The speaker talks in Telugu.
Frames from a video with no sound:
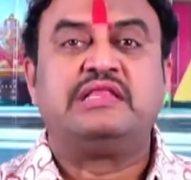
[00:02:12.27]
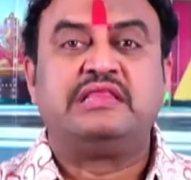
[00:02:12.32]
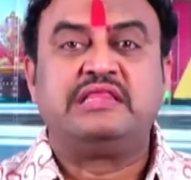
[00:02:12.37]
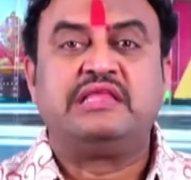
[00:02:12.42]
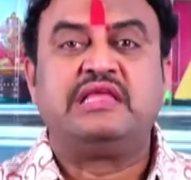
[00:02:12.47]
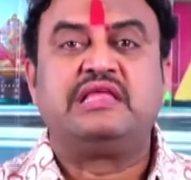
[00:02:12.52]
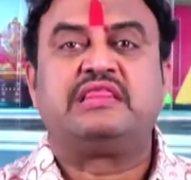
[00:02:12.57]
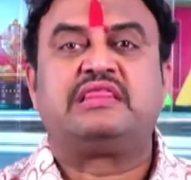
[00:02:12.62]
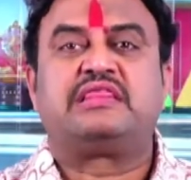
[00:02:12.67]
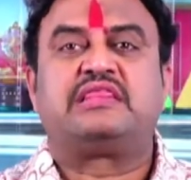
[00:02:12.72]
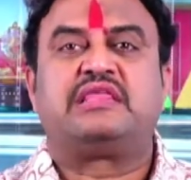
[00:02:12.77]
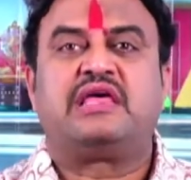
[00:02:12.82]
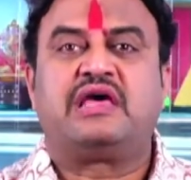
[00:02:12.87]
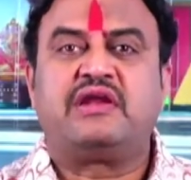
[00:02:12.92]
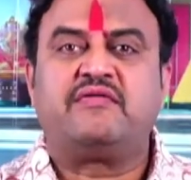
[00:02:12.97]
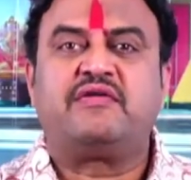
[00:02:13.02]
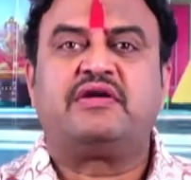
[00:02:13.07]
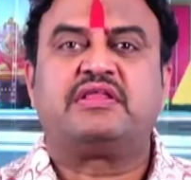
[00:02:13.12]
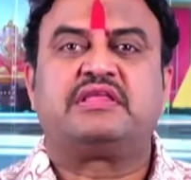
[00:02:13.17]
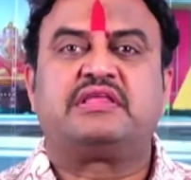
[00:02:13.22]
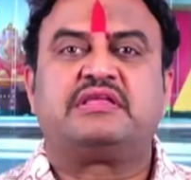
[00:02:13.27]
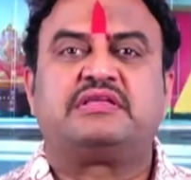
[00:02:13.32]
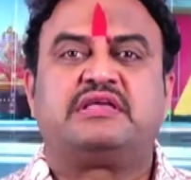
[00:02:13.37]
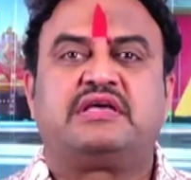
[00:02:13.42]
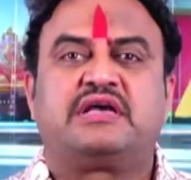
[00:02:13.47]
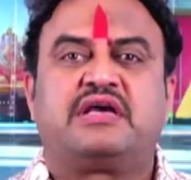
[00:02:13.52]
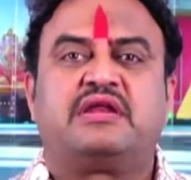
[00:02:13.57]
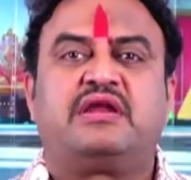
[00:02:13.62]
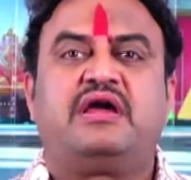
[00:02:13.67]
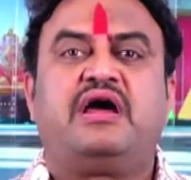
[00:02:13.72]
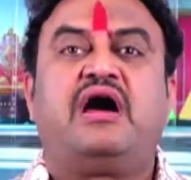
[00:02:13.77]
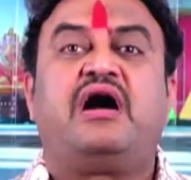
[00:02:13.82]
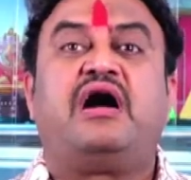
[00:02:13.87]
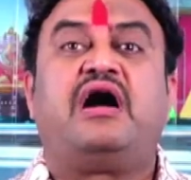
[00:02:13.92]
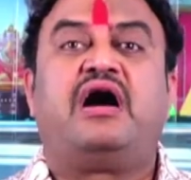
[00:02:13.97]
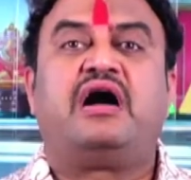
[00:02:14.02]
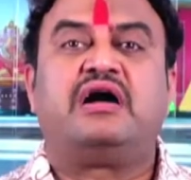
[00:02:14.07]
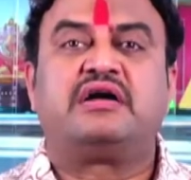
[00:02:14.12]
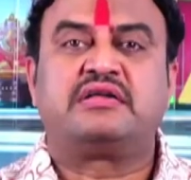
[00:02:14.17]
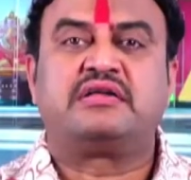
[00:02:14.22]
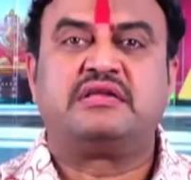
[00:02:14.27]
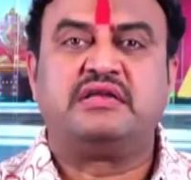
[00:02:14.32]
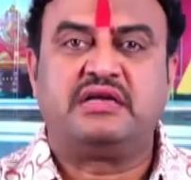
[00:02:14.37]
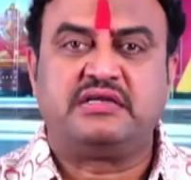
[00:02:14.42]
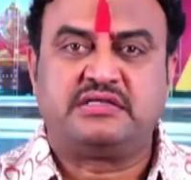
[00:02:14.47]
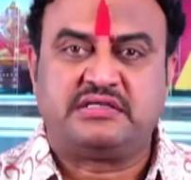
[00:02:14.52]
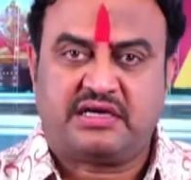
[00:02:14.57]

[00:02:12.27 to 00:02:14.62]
దీని తర్వాత చక్ర ఆజ్ఞా